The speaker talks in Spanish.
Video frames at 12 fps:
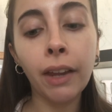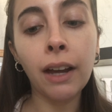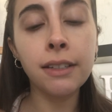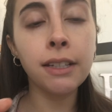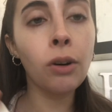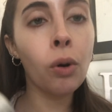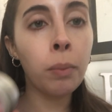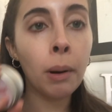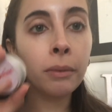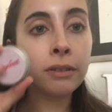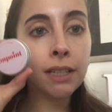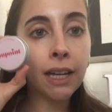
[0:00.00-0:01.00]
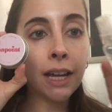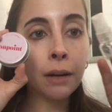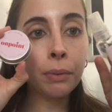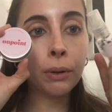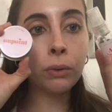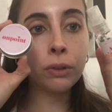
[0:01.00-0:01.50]
Así que ocupamos el
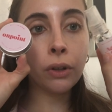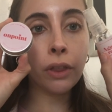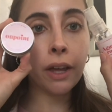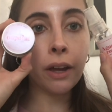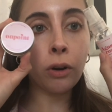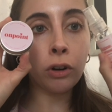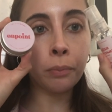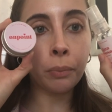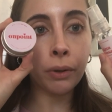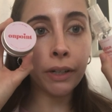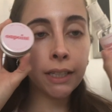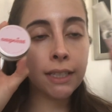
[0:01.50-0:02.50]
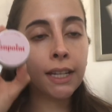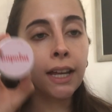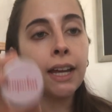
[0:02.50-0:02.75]
producto de On Point.